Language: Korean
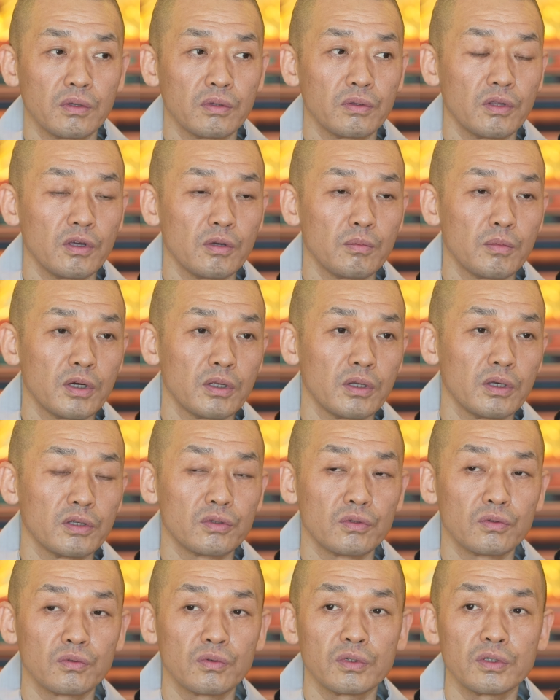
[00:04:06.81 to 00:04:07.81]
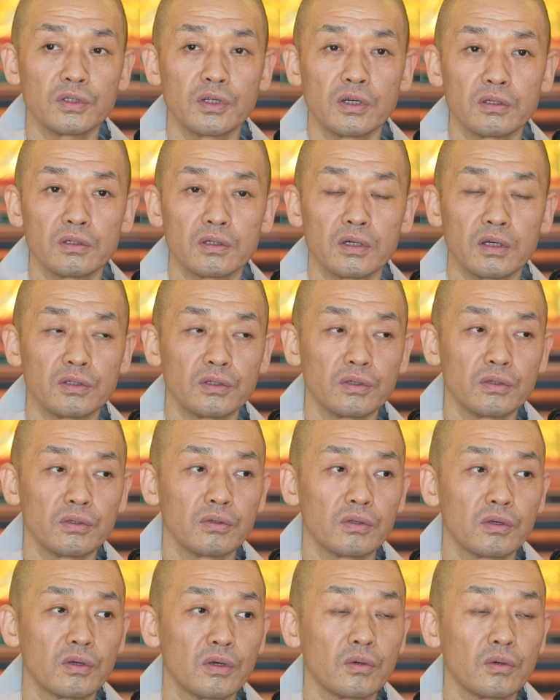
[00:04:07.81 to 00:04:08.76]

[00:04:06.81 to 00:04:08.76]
대만의 정토 신앙을 가진